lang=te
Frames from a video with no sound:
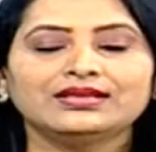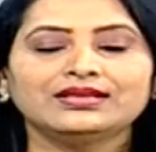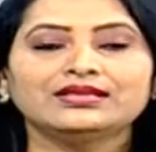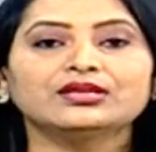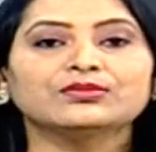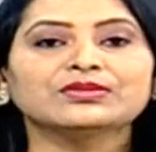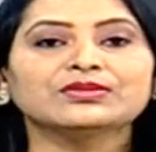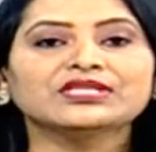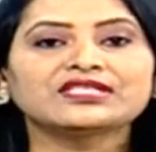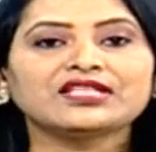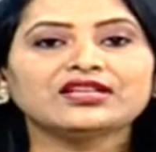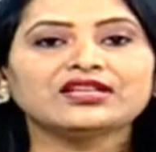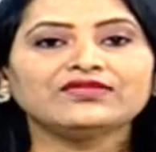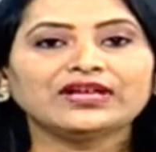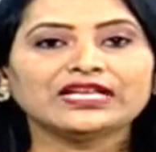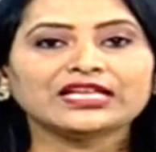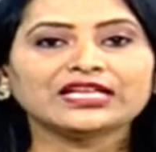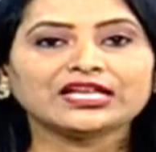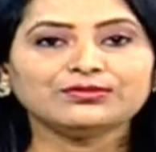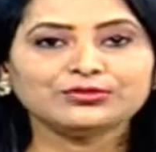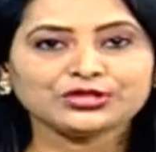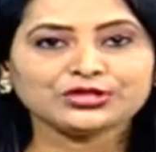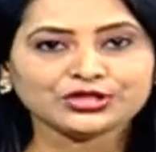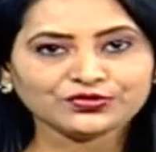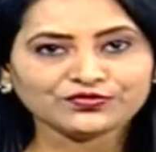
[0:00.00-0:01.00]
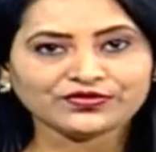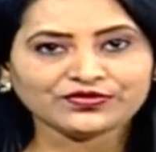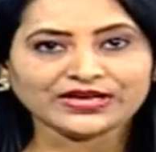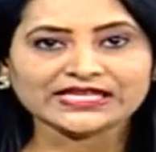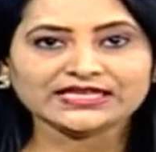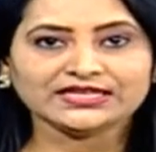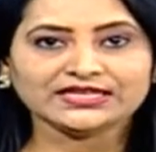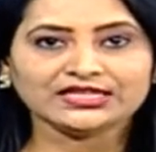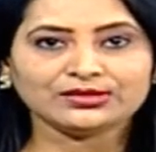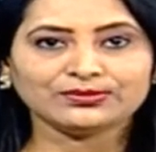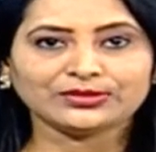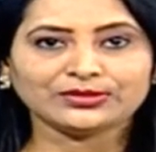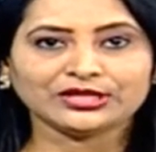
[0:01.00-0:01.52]
నమస్తే వెల్కమ్ టు
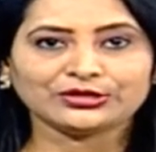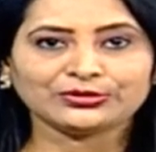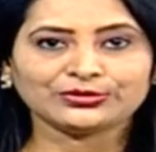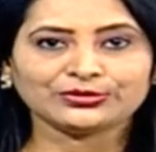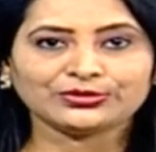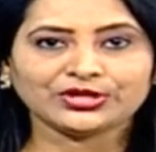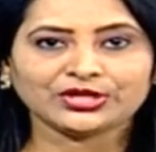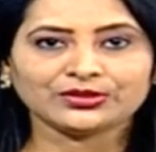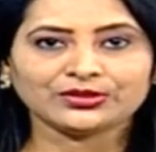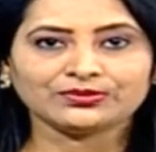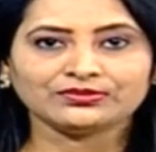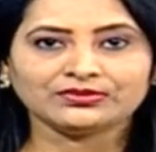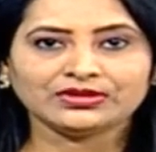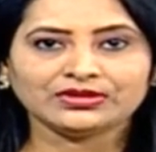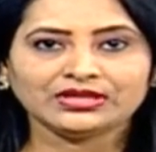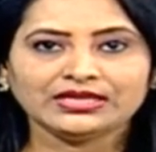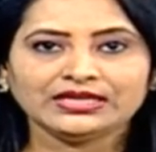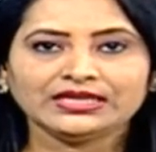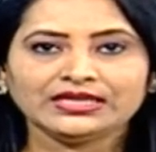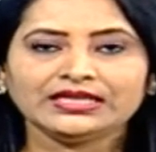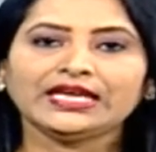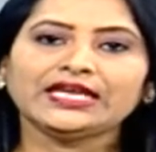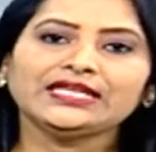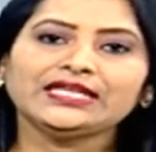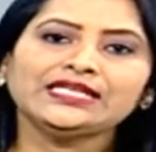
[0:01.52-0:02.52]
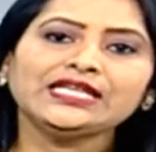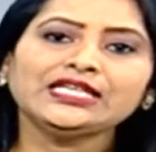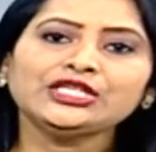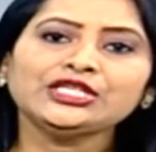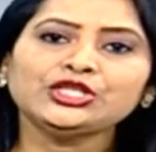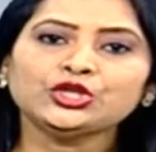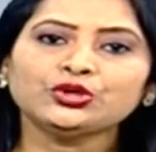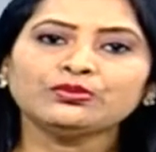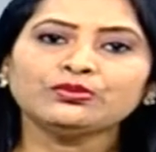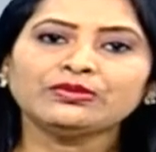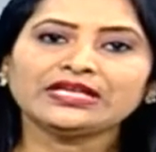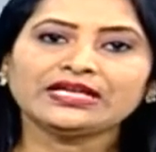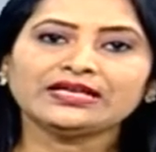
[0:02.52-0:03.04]
వైద్యం ఆరోగ్యం కిడ్నీ
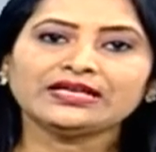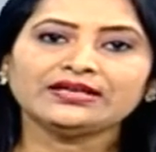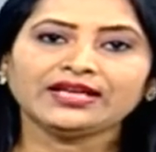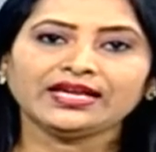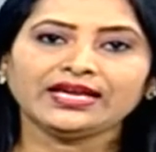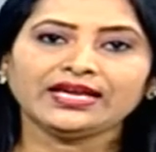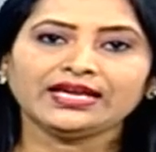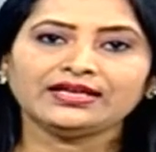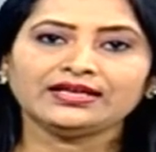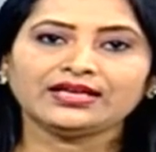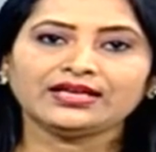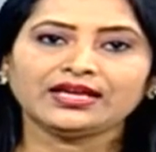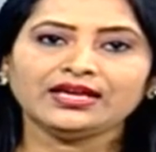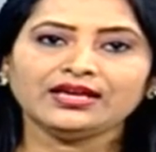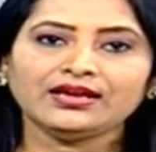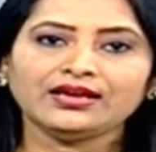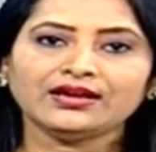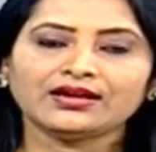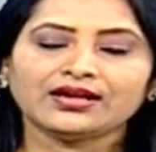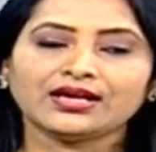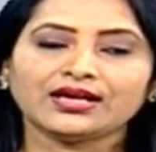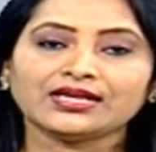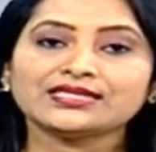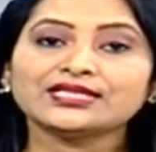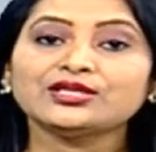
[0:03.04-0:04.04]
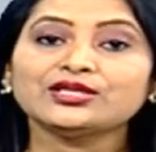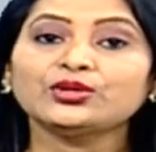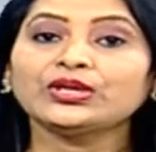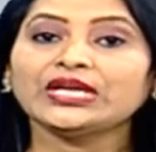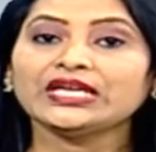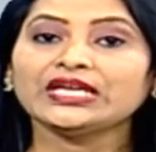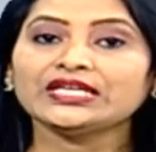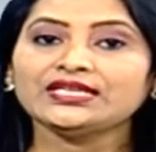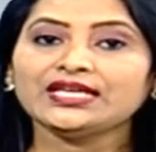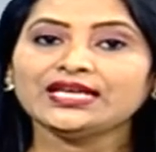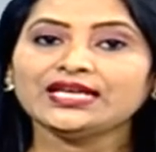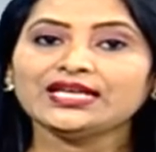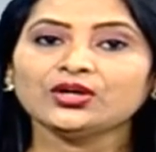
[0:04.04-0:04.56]
ట్యూమర్ అంటే ఏంటి అసలు
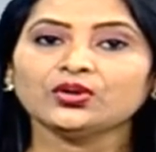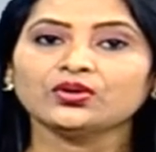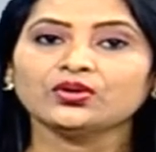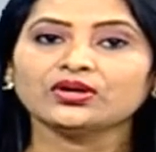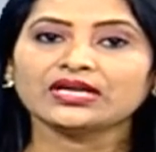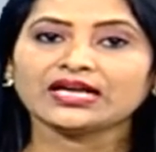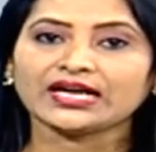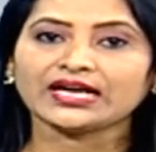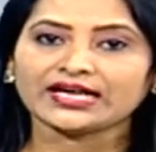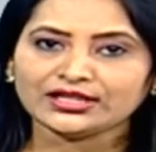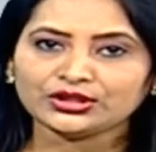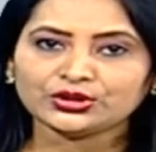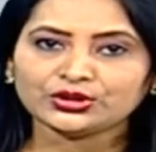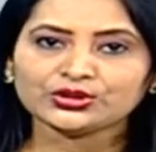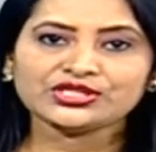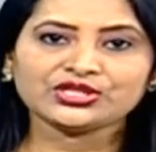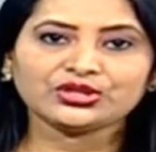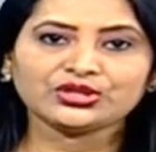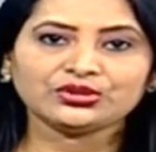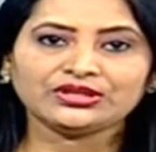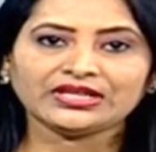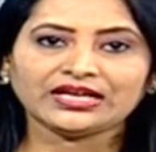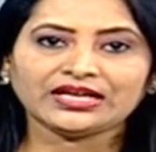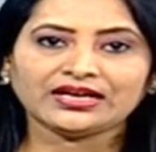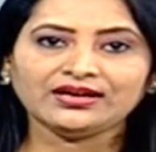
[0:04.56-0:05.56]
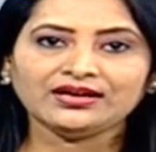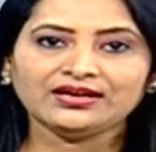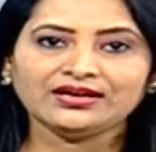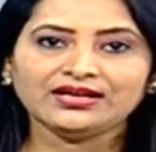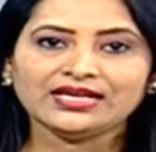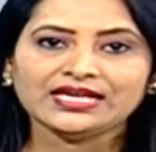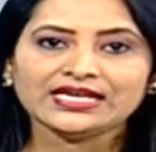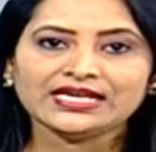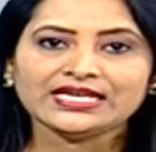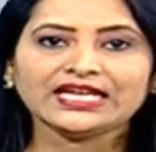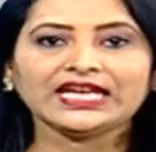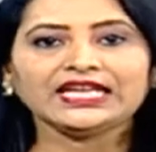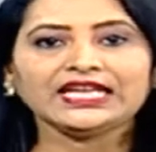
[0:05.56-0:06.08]
కిడ్నీలో కణితొస్తుందా
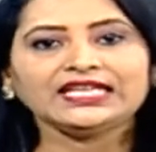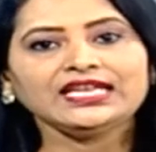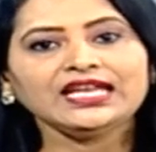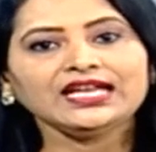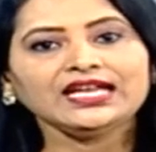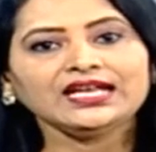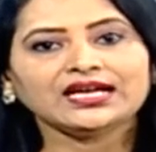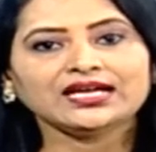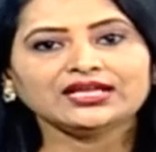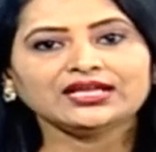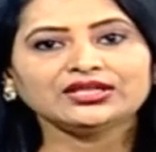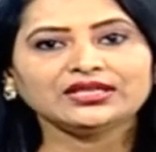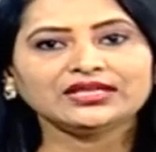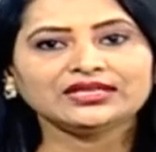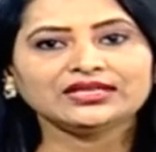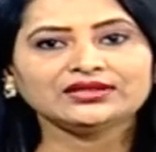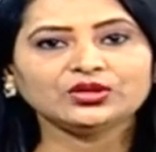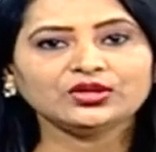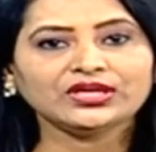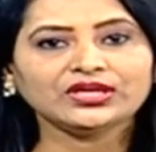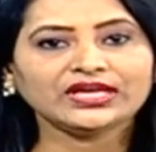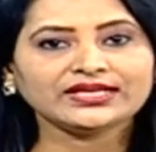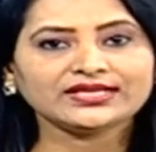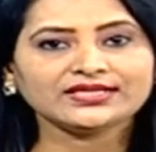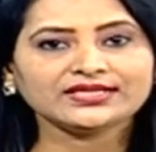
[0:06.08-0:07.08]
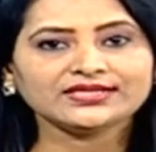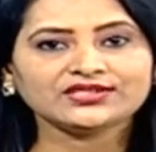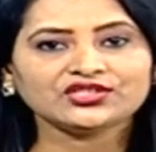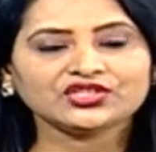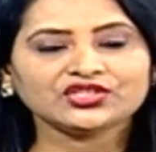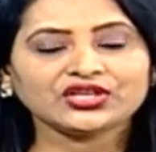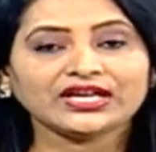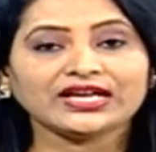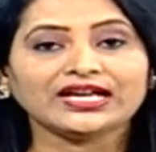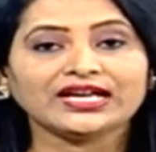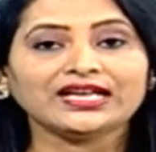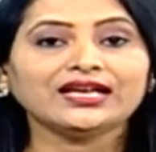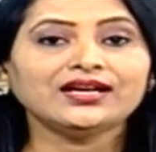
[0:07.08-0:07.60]
కిడ్నీ కణితులకు లేటెస్ట్గా
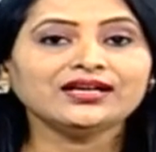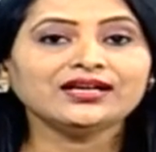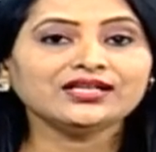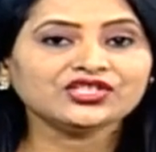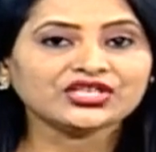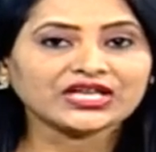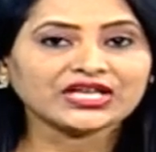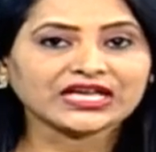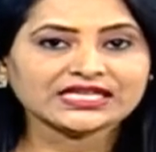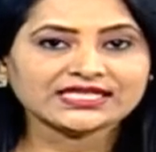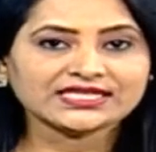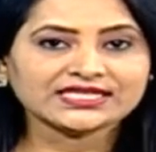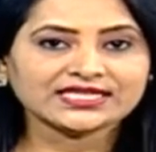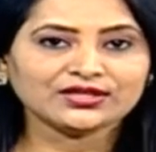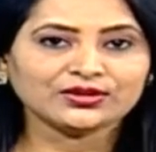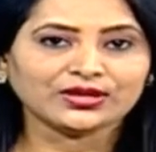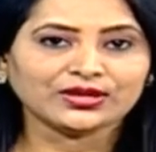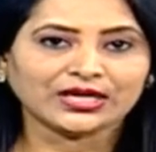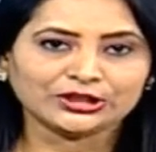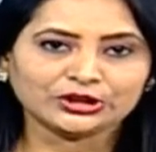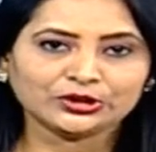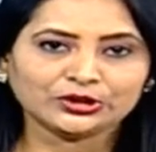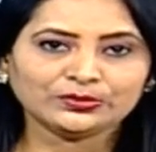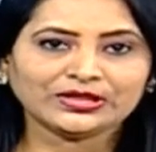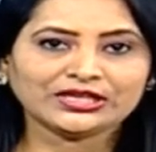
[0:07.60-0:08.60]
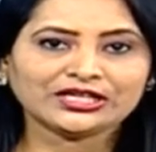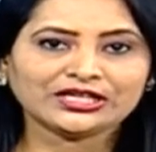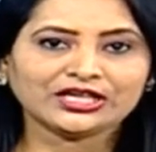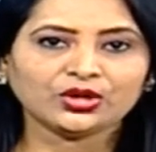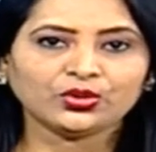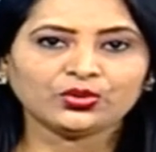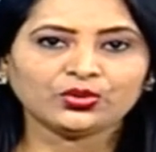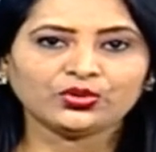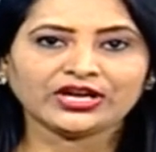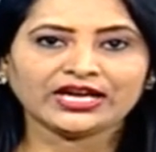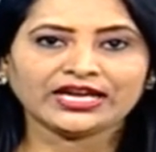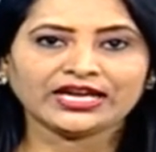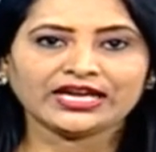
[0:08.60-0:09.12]
ఎలాంటి చికిత్సలు అందుబాటులో
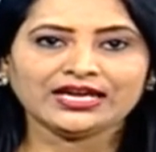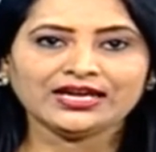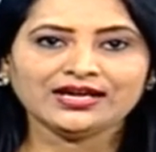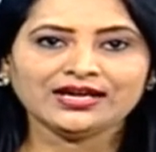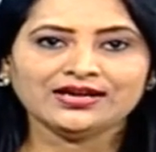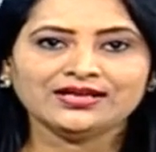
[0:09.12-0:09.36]
ఉన్నాయి